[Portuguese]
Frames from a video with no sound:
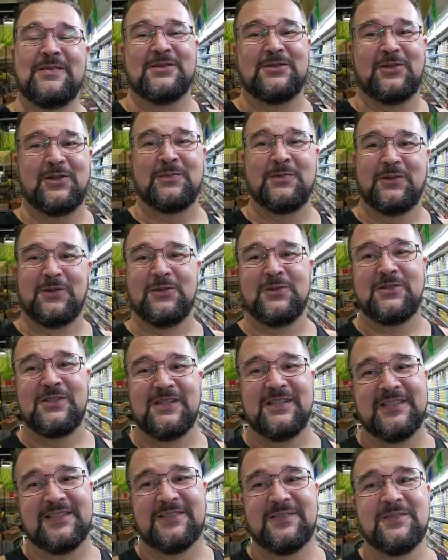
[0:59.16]
mas eu tomo todo
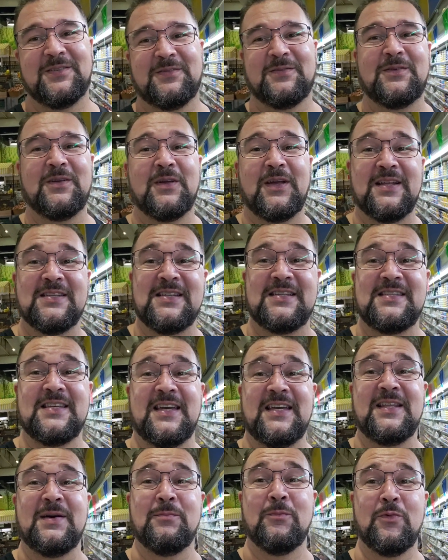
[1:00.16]
dia, então não quer dizer que você
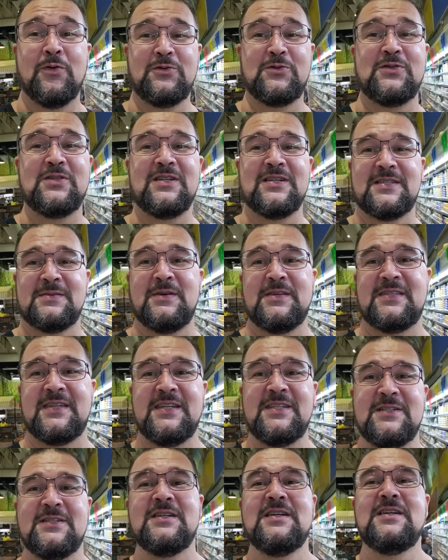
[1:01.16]
renda muito disso, mas
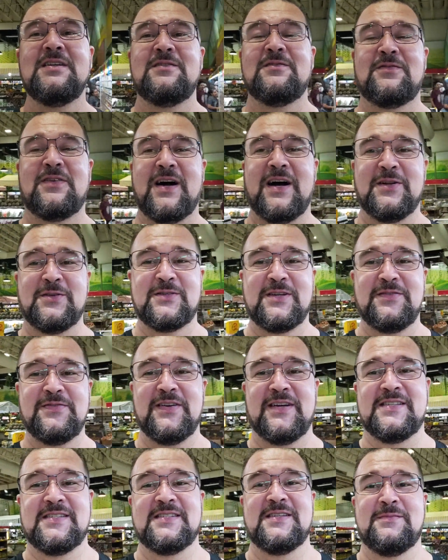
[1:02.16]
rende vários
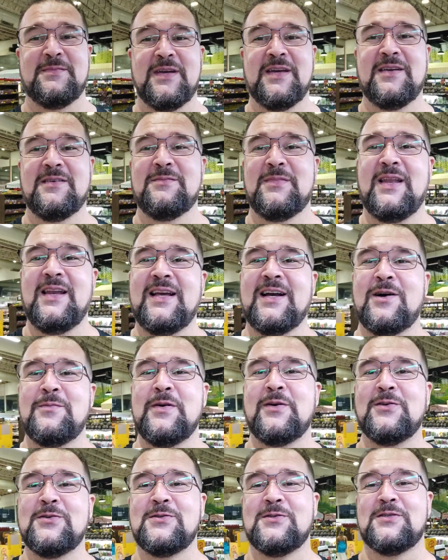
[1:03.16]
cafés. É bem, bem legal,
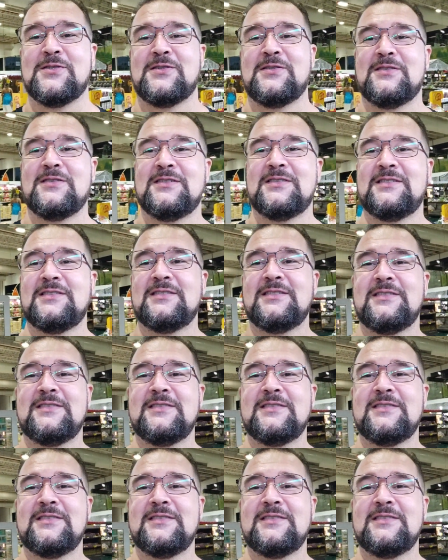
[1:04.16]
bem gostoso.